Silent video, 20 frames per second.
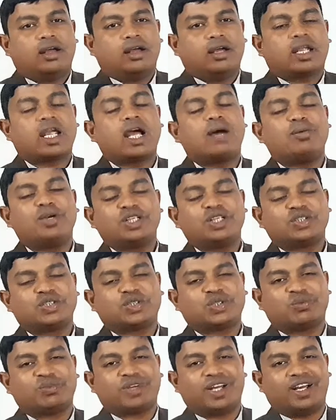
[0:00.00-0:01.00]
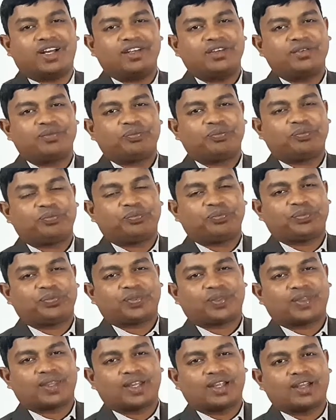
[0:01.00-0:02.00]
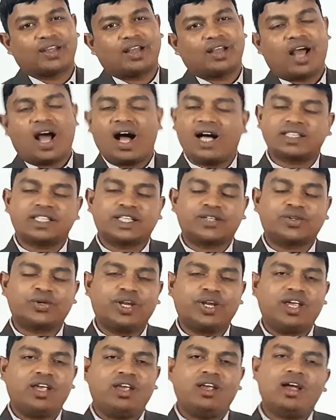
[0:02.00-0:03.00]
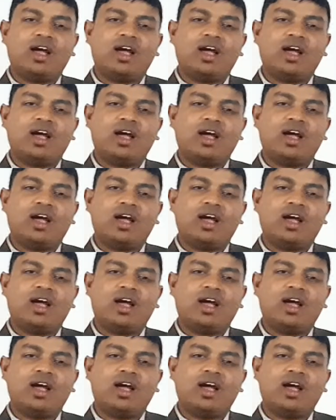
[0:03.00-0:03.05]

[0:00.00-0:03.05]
কেমন আছো তোমরা আশা করি